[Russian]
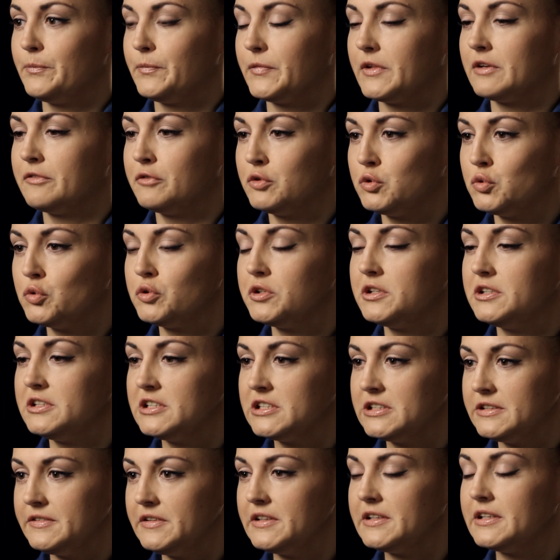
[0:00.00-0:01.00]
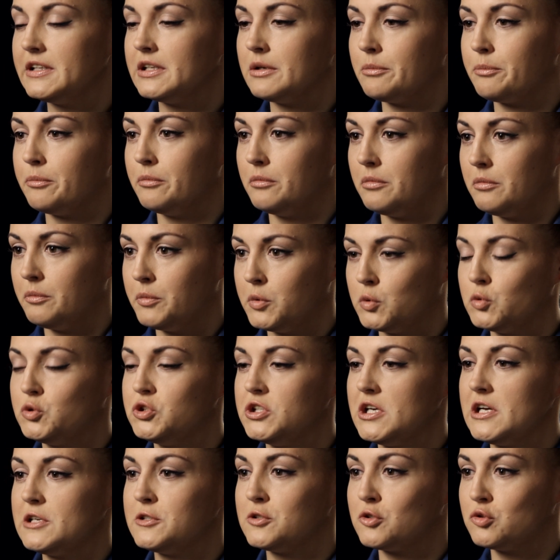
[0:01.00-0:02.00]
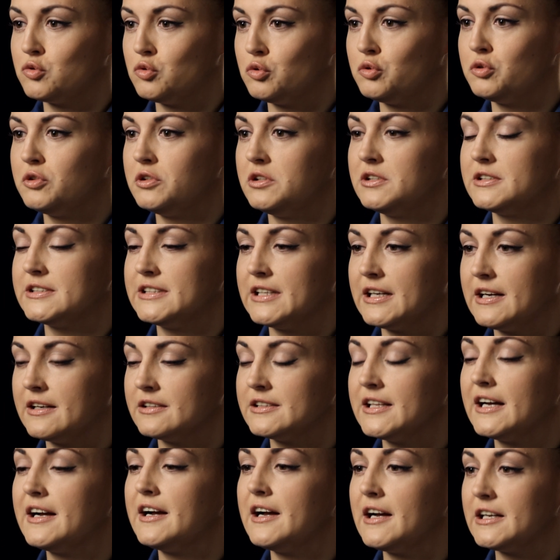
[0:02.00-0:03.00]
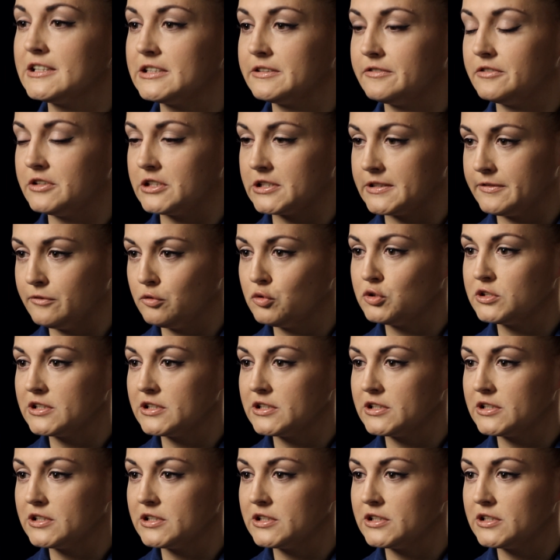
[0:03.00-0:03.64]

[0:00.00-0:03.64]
В итоге действительно получается, что ты доказываешь свою